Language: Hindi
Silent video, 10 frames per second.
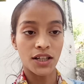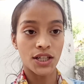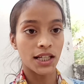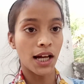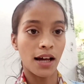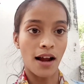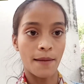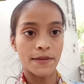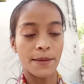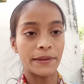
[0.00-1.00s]
अंजलि आराम
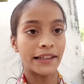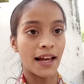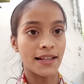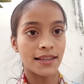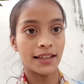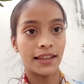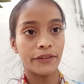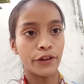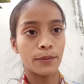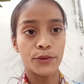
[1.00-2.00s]
से अपनी क्लास लेती है
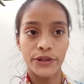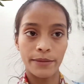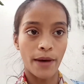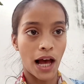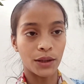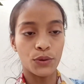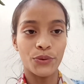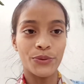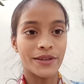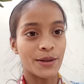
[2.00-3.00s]
फिर हम उसके बाद
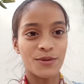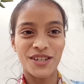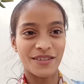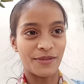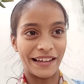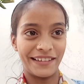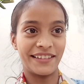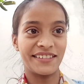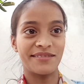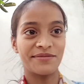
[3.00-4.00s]
उनसे कुछ करवाएंगे